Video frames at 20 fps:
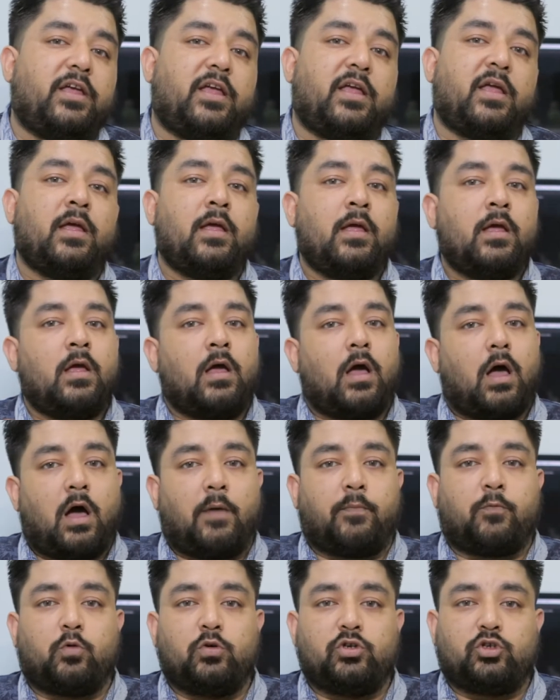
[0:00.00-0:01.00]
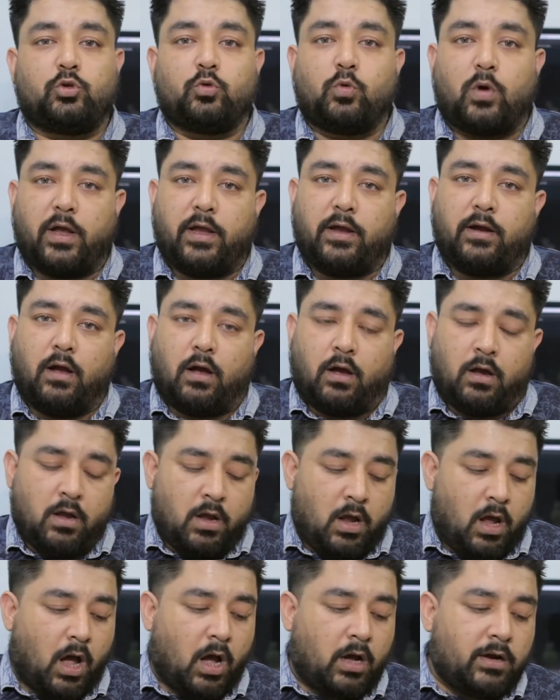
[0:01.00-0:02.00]
ये आपको इशू आएगा
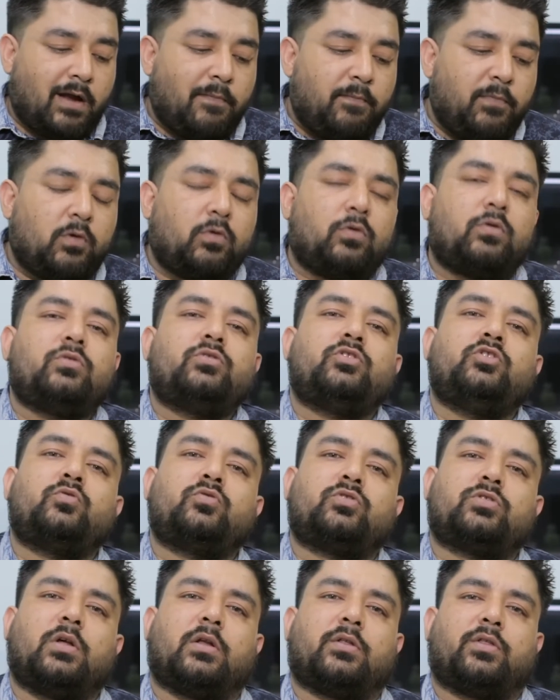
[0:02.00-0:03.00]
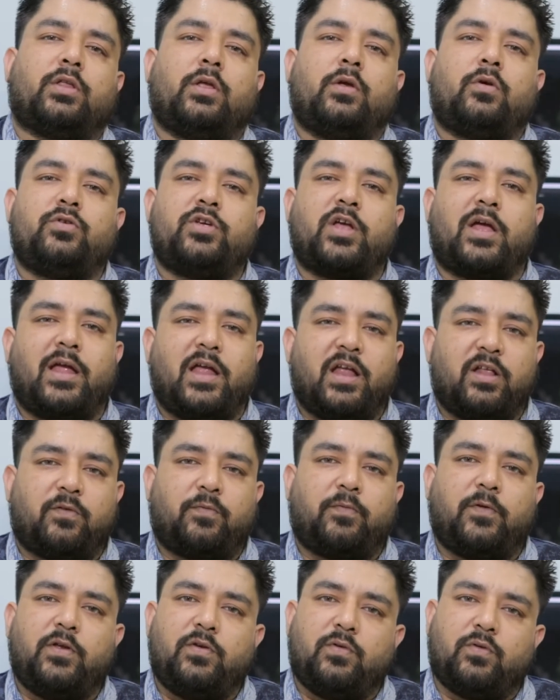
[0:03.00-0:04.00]
अगर आप ब्लूटूथ यूज़ करते हो या हैंड्स
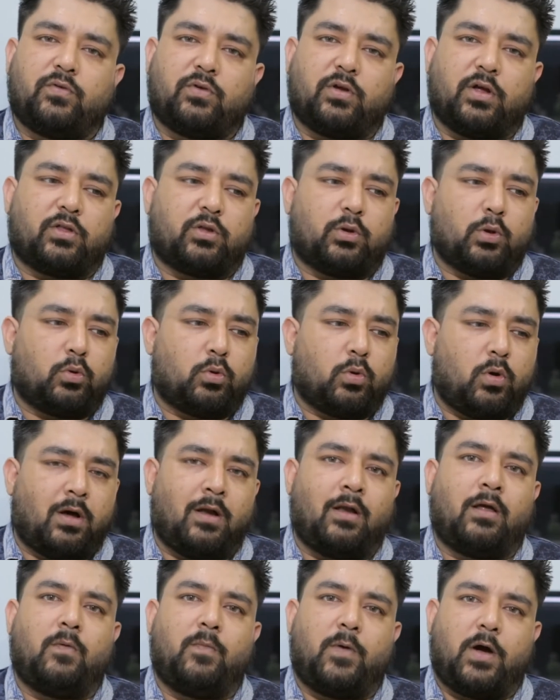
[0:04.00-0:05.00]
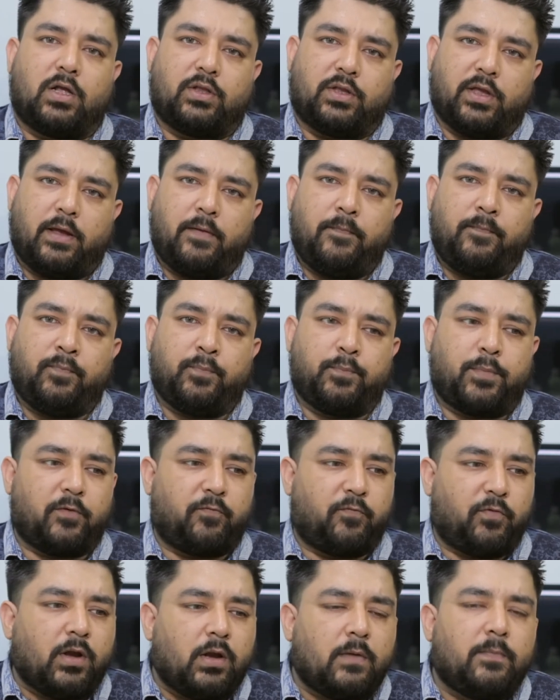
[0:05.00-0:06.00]
फ्री यूज़ करते हो तो अलग बात है पर
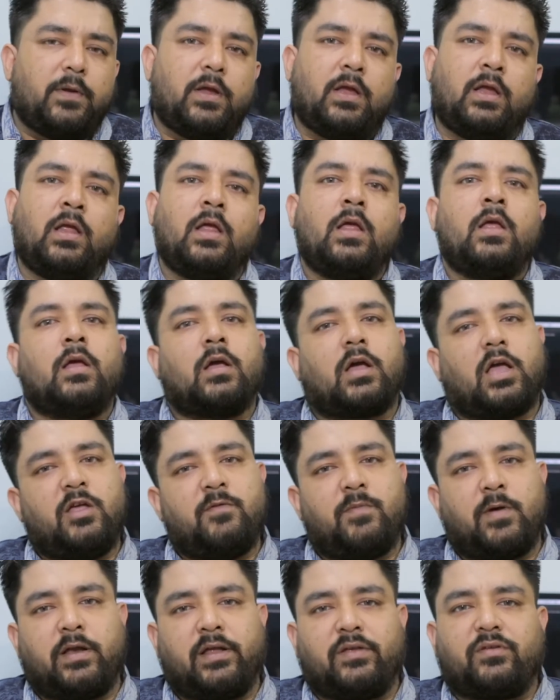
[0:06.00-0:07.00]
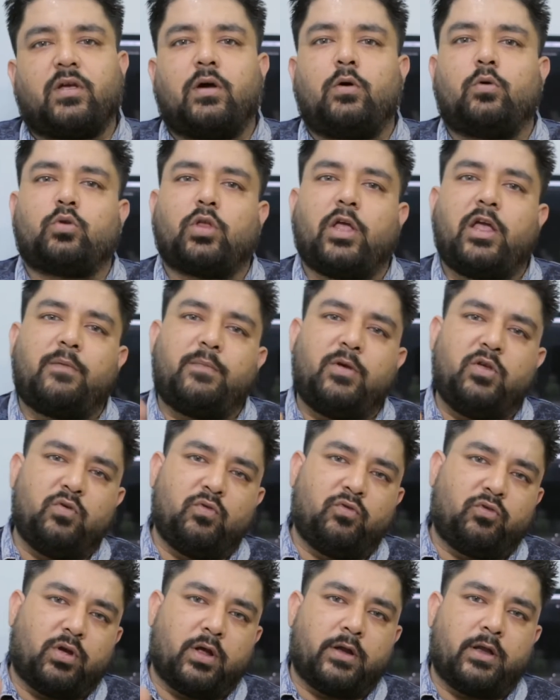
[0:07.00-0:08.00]
फिर भी कई बार ऐसा होता है हमें
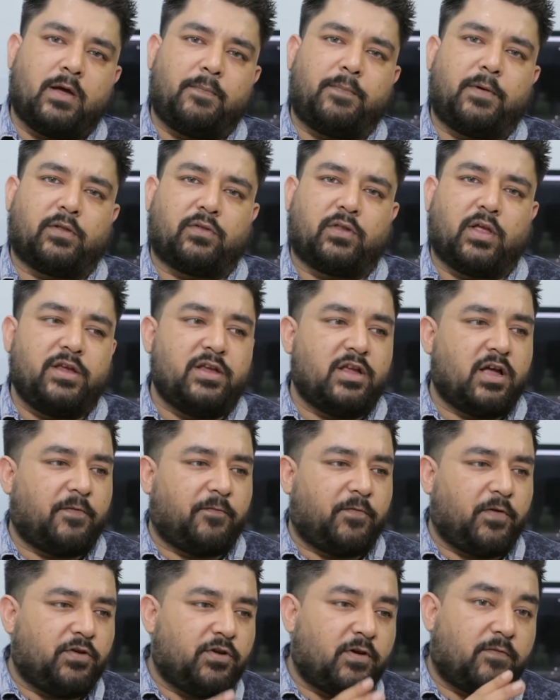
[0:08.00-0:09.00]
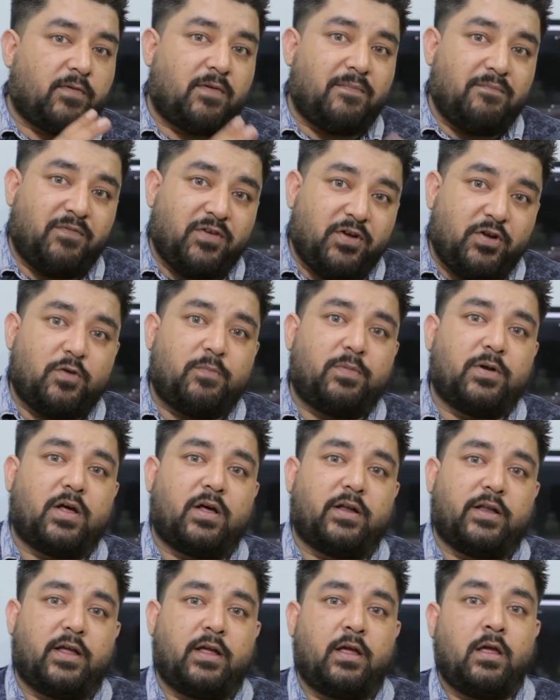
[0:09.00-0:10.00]
यूज़ करना पड़ता है या फिर जब हम वीडियो बना
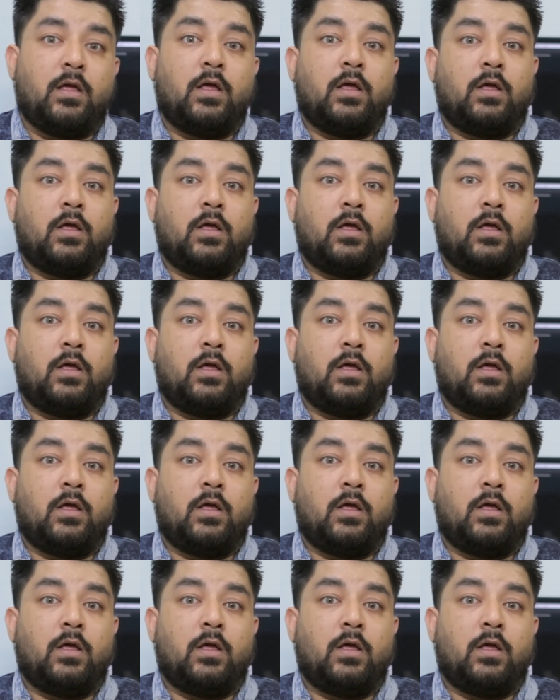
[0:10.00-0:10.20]
रहे हैं